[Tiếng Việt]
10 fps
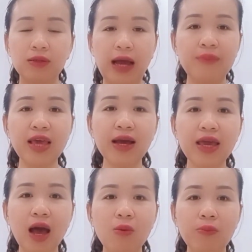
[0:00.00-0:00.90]
cảm giác
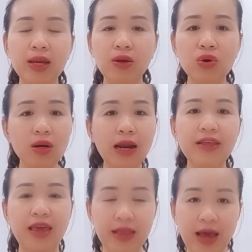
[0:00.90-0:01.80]
cái họng mình nó rất là
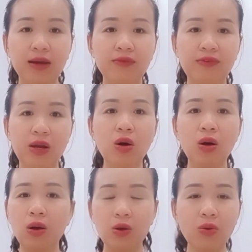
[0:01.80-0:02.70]
nhẹ nhàng và nó
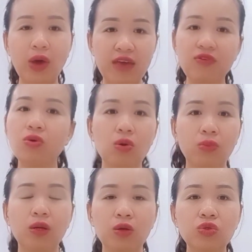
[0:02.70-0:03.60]
nó khỏe vô
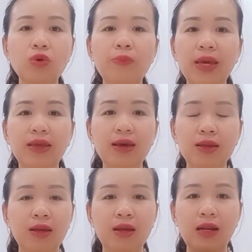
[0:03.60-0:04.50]
cùng nó giúp mình nhé
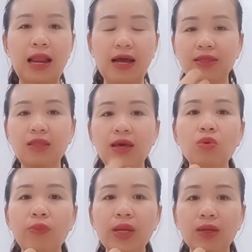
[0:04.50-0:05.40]
là cái tiếng
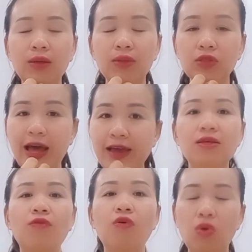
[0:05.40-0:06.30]
của mình nó nó thanh
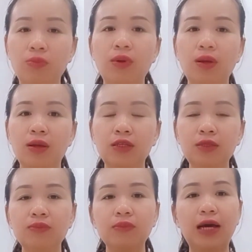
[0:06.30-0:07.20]
giọng vô cùng
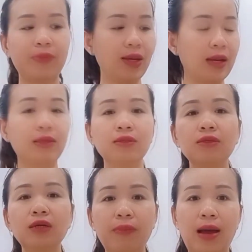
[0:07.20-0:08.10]
đặc biệt là những
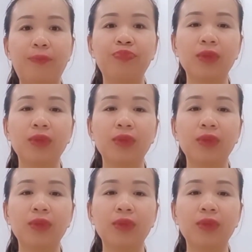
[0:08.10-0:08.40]
người mà